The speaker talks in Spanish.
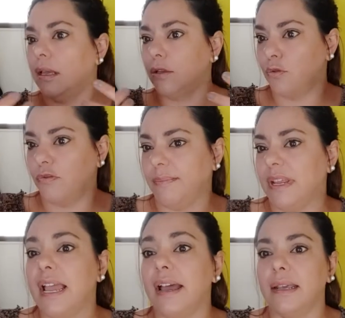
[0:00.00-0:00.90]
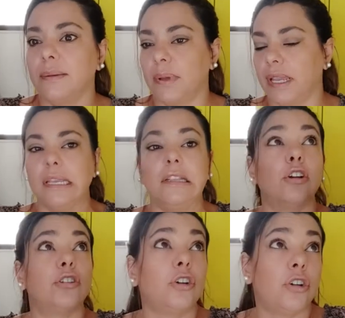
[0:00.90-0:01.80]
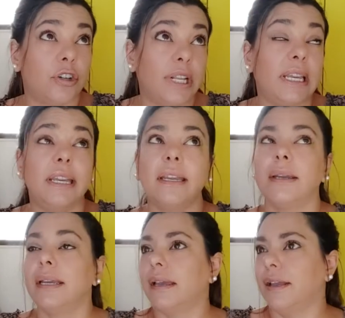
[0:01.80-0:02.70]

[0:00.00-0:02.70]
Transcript: eh, sus familiares, eh, Il Dottore,